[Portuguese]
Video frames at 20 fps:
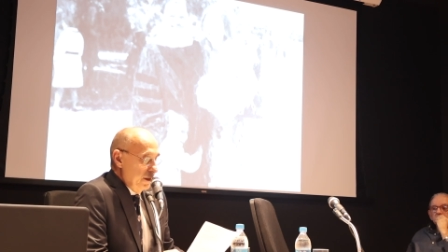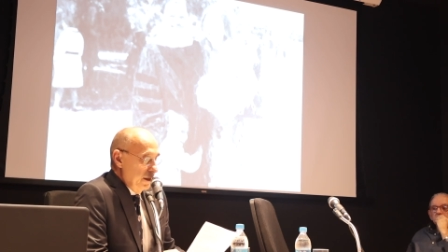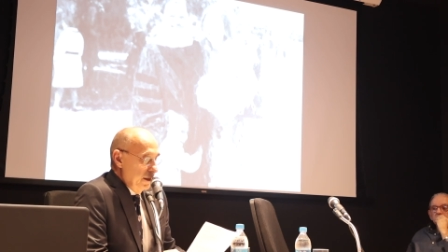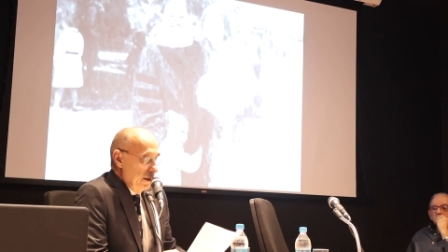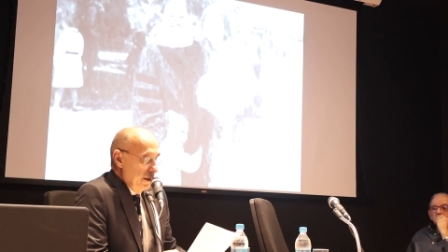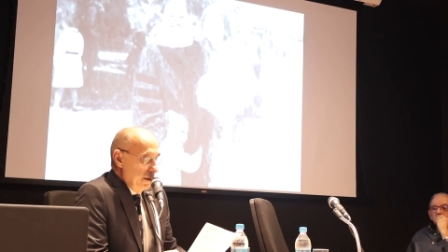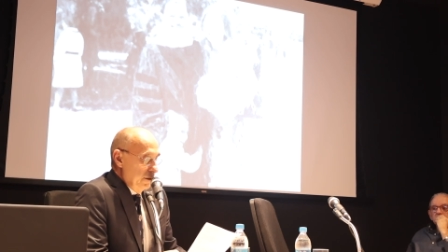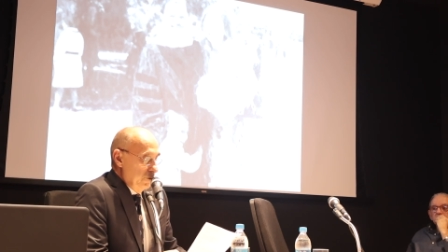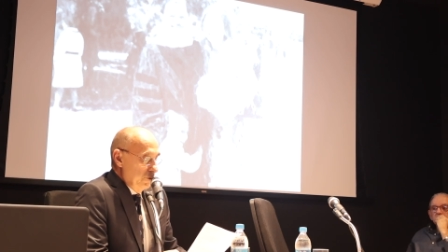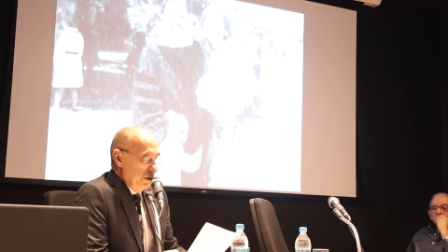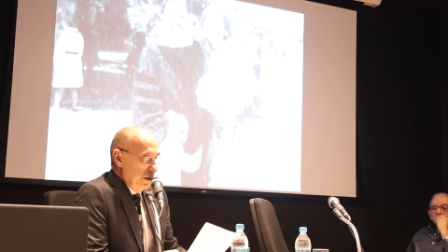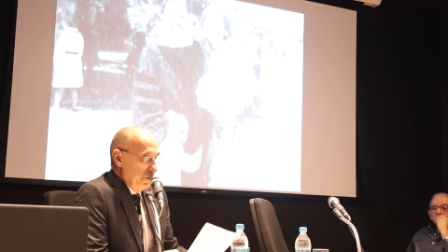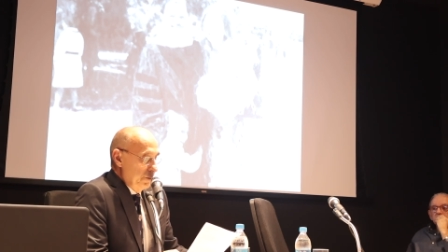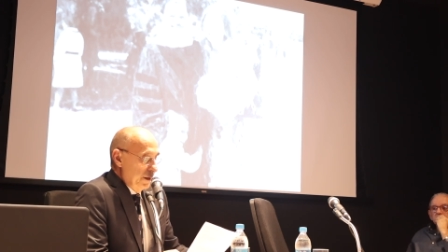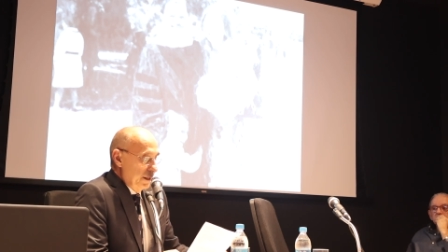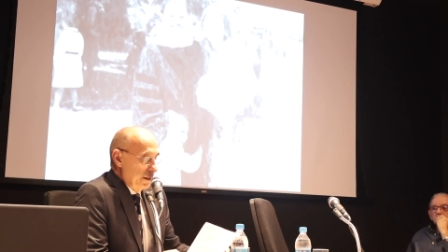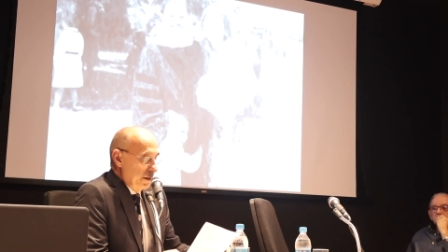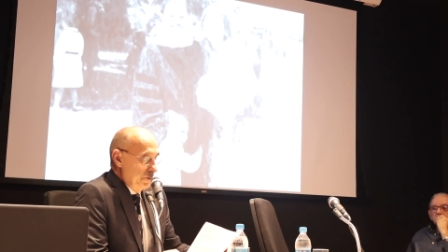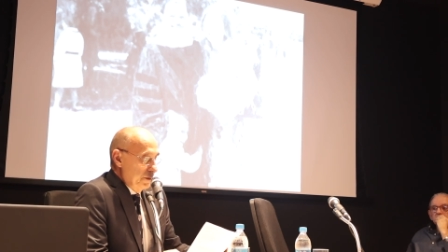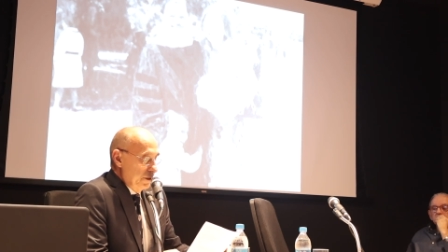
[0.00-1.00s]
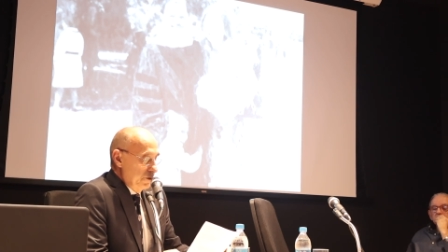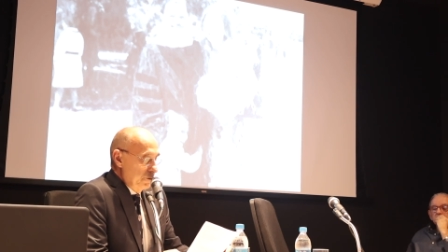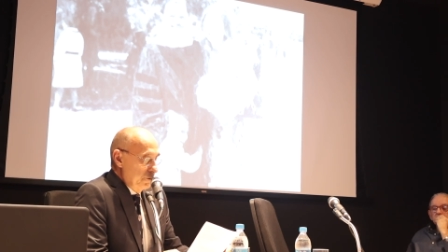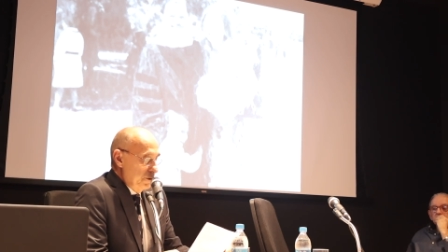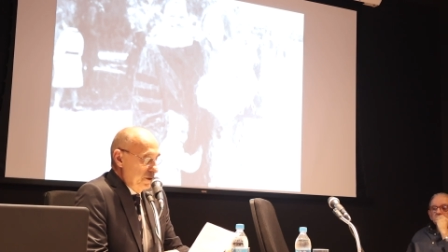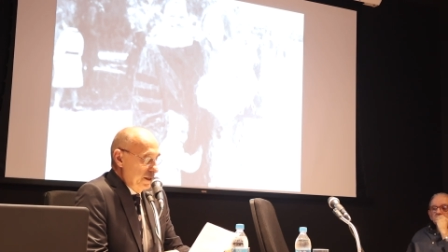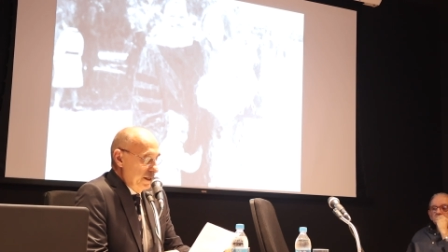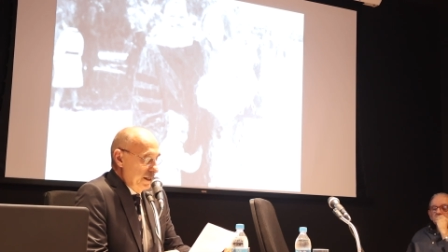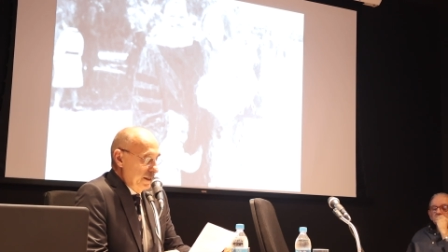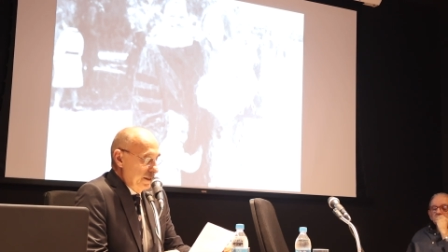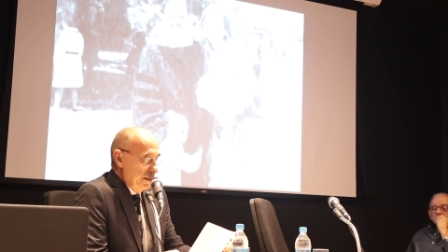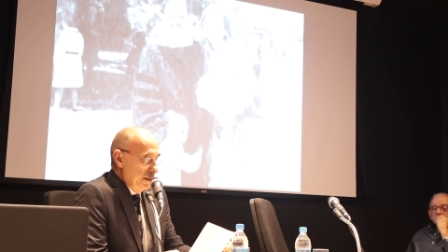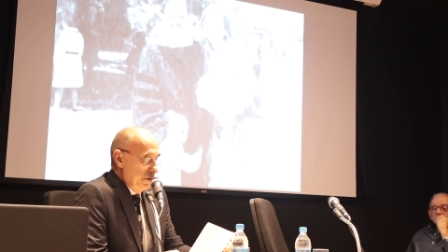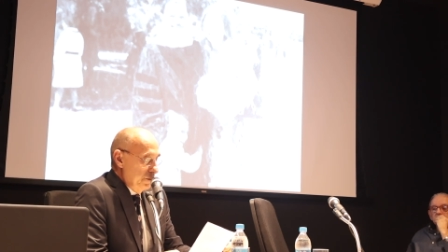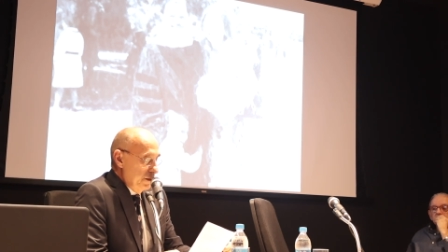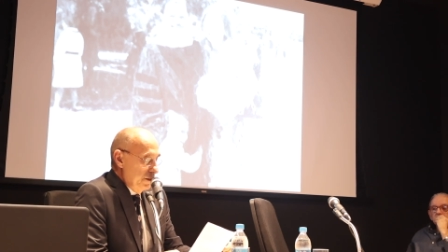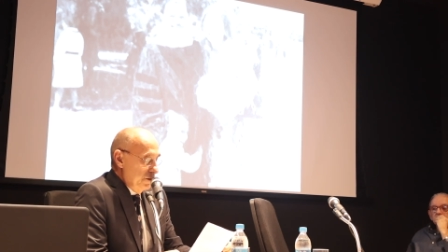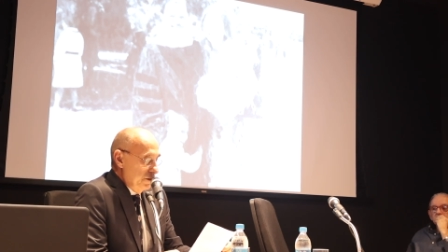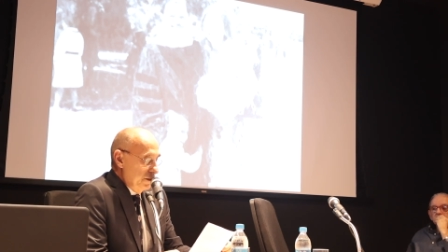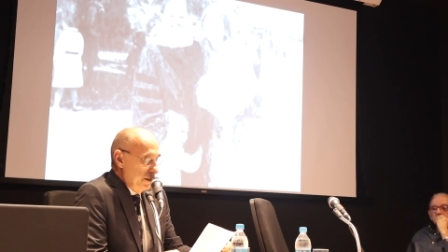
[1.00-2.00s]
no Departamento de Psiquiatria e
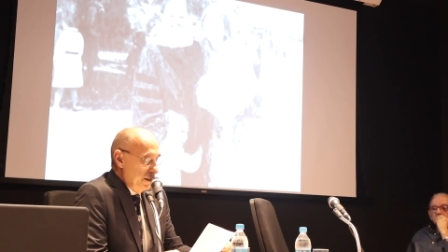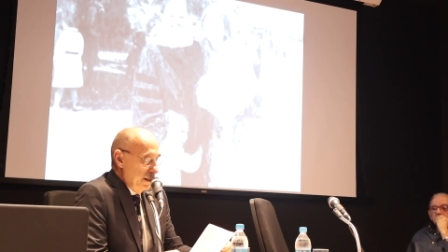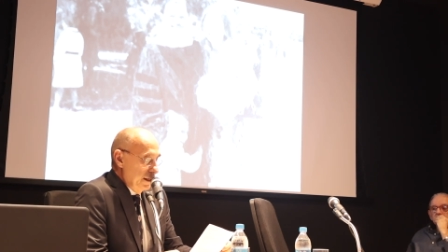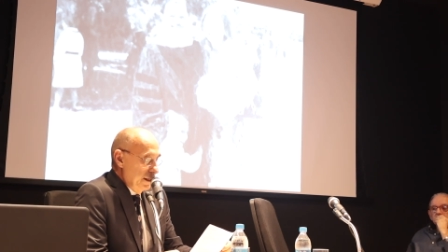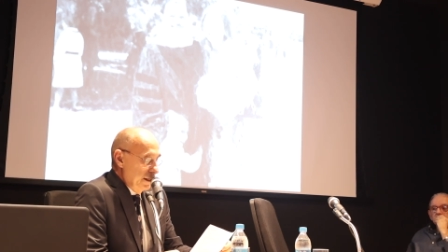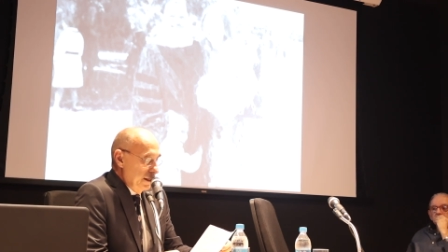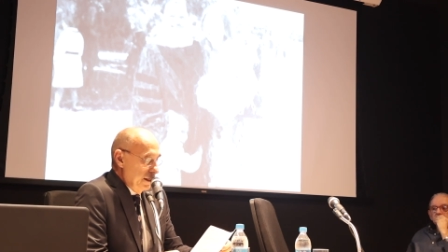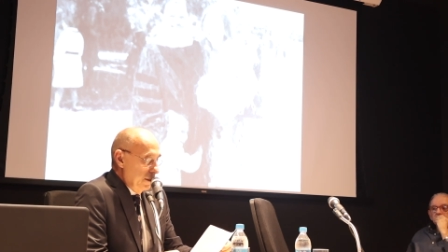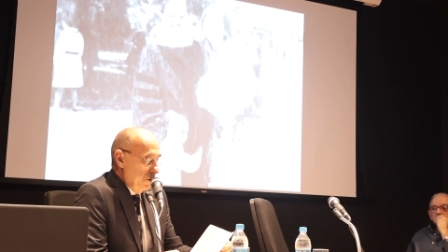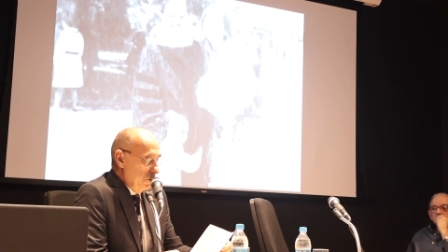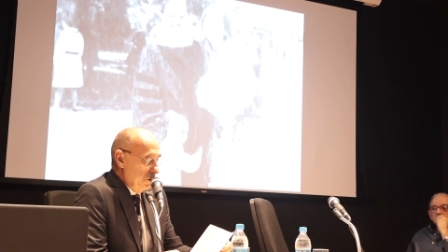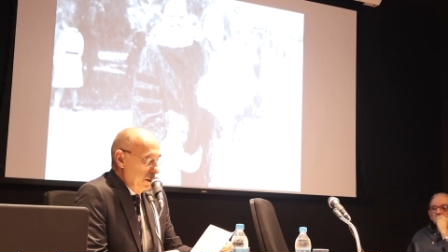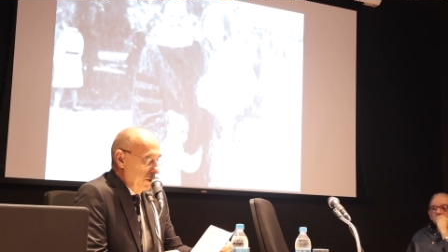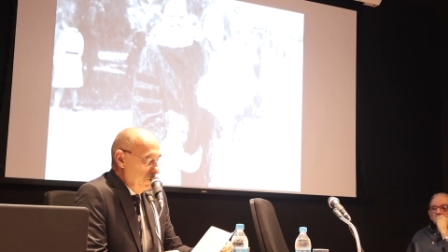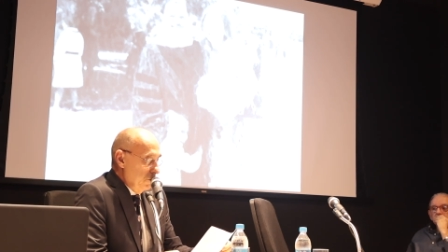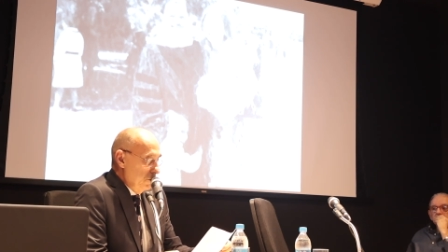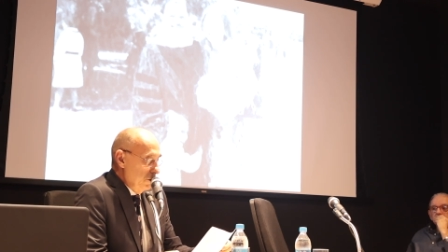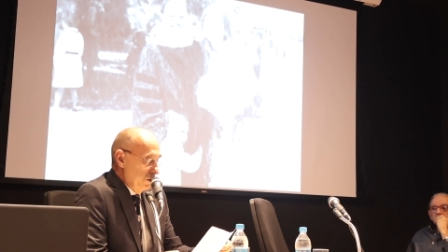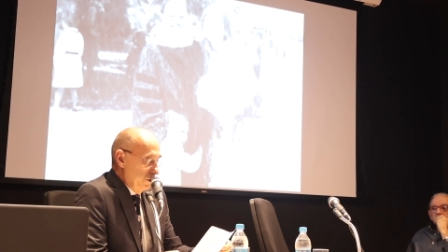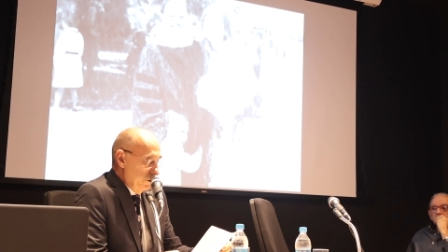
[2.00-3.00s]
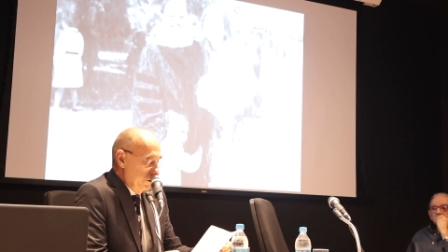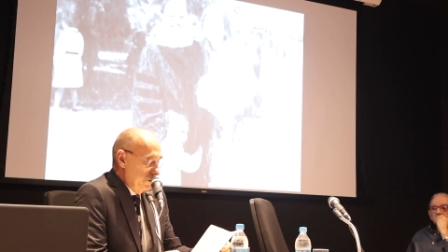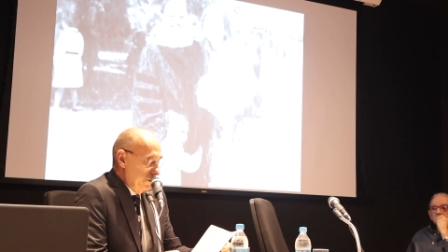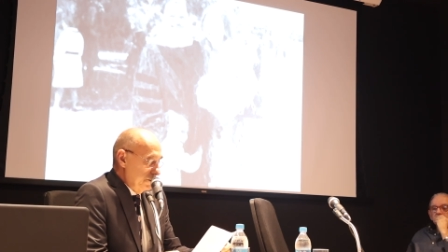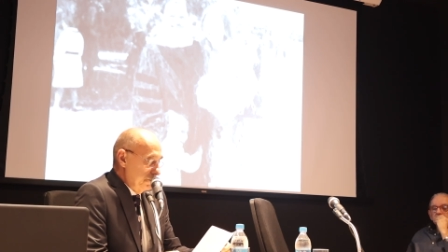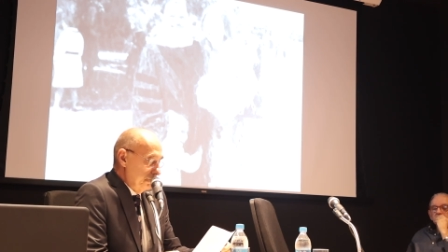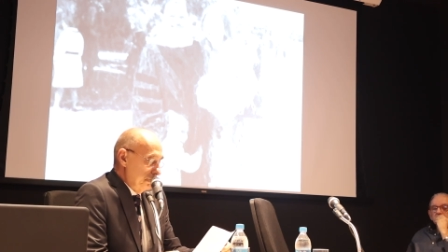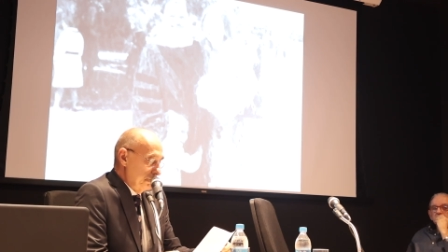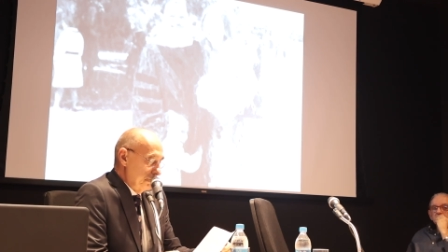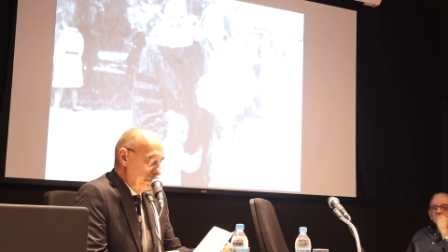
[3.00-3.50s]
Medicina Legal da URGS.